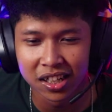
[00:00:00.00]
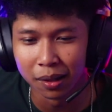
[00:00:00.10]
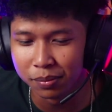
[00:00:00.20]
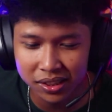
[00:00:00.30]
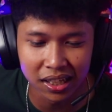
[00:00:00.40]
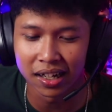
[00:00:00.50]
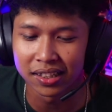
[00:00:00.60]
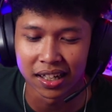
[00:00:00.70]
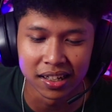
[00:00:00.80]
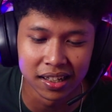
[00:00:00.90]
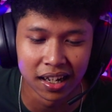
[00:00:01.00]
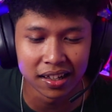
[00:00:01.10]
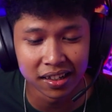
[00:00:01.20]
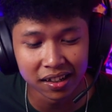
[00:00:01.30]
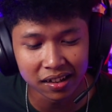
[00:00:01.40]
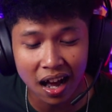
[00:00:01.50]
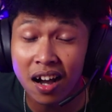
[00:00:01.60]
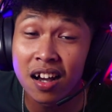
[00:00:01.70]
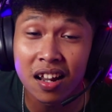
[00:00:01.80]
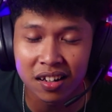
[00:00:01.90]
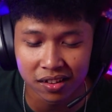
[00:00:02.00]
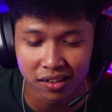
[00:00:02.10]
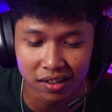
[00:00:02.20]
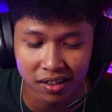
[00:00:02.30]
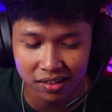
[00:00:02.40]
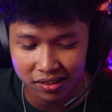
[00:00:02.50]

nggak bisa guys kan kayak gini lagi ya kangen gitu ya kan